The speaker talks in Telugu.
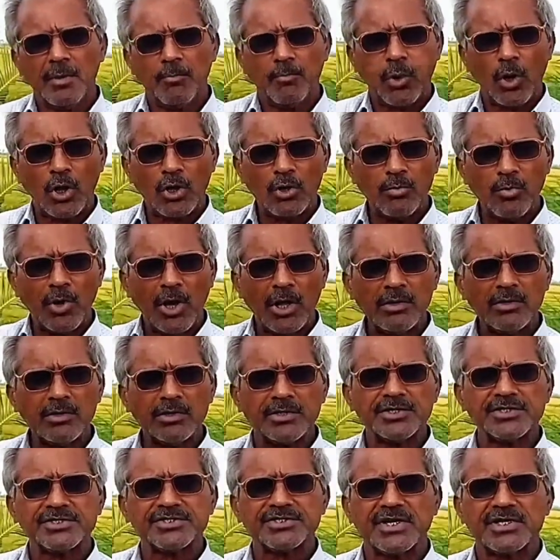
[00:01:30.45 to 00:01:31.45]
పలుమార్లు
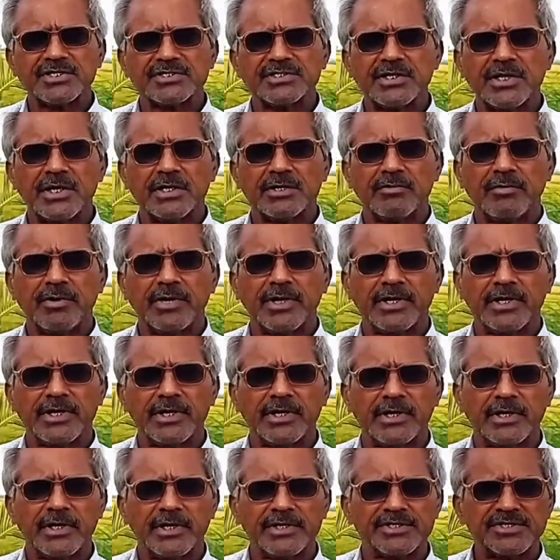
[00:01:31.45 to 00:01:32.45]
రిజిస్ట్రేషన్ అయినటువంటి
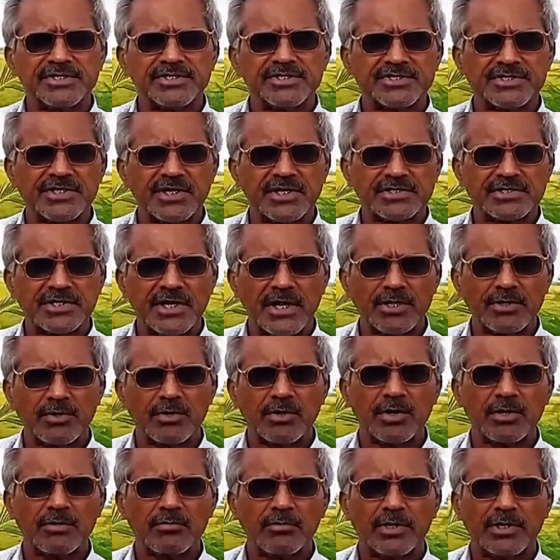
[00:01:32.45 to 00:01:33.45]
రిజిస్ట్రేషన్
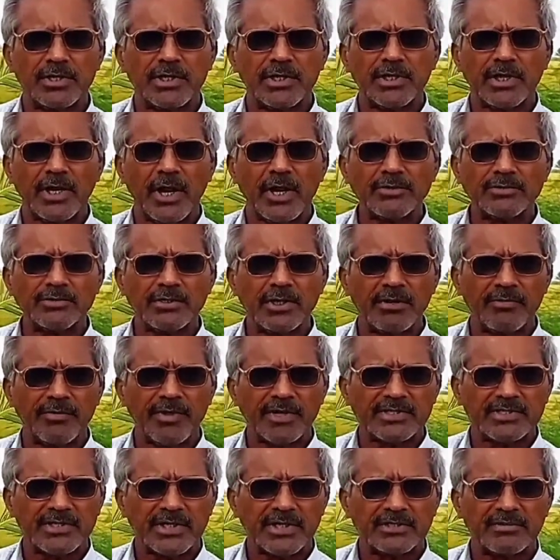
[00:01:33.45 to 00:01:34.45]
అయ్యున్నటువంటి రైతుల
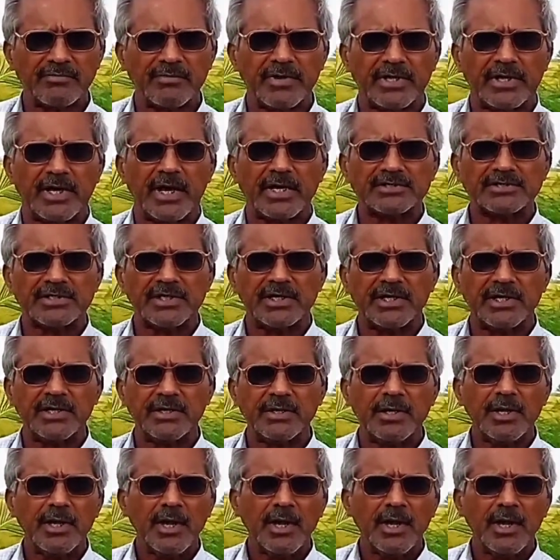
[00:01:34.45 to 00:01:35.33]
వ్యక్తిగతమైన ఆస్తిని